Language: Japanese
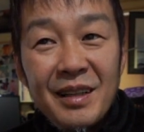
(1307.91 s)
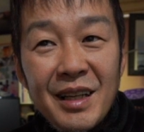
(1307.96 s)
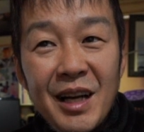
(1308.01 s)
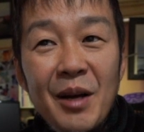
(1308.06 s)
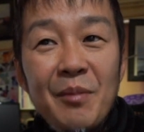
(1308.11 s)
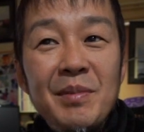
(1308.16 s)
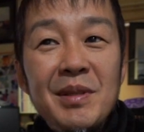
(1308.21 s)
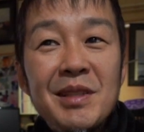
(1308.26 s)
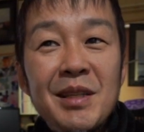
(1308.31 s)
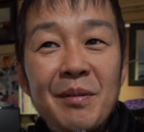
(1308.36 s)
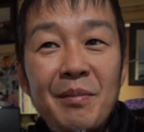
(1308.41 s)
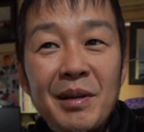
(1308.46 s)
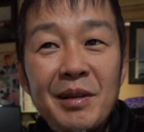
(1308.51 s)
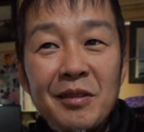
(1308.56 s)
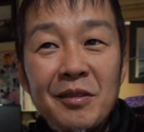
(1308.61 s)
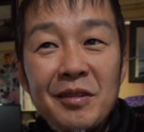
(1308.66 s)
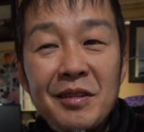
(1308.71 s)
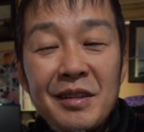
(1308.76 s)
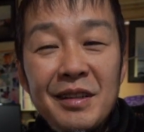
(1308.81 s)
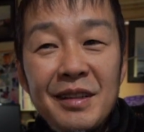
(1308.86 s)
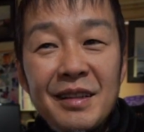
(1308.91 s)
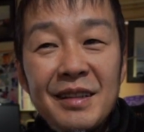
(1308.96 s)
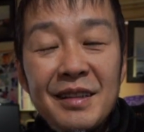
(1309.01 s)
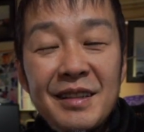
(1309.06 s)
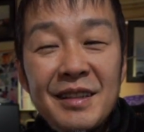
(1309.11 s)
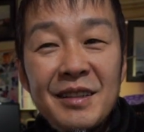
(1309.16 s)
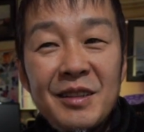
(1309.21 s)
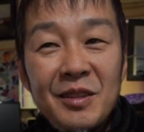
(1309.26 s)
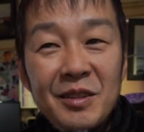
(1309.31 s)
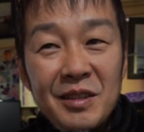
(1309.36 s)
神様の
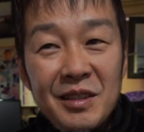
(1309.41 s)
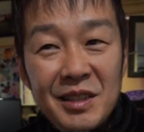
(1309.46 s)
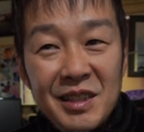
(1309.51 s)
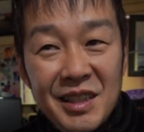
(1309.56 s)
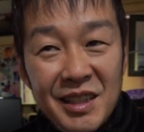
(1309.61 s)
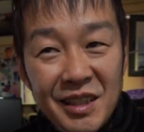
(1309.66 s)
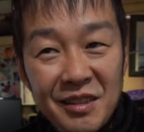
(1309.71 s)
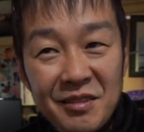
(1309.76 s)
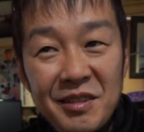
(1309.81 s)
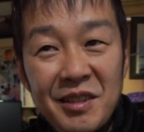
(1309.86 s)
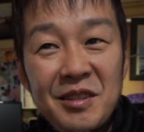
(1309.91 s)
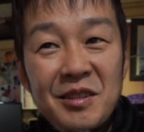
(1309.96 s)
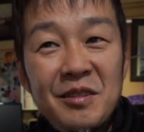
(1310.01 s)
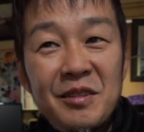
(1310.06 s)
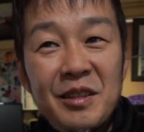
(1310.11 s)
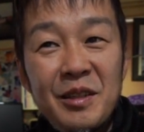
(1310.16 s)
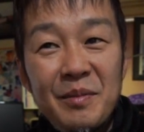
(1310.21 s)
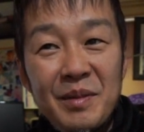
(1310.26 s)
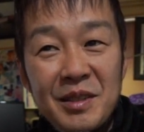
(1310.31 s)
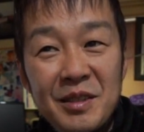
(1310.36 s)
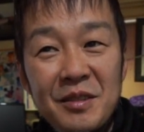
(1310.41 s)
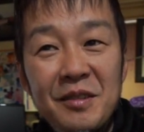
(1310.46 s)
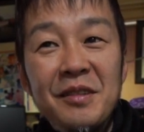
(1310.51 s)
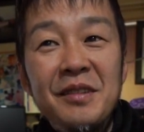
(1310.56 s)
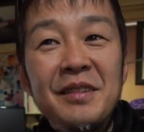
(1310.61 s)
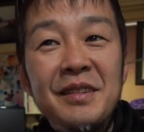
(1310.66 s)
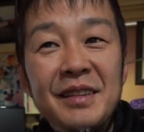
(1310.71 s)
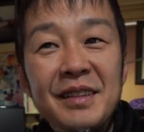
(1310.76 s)
近くで作ってますよ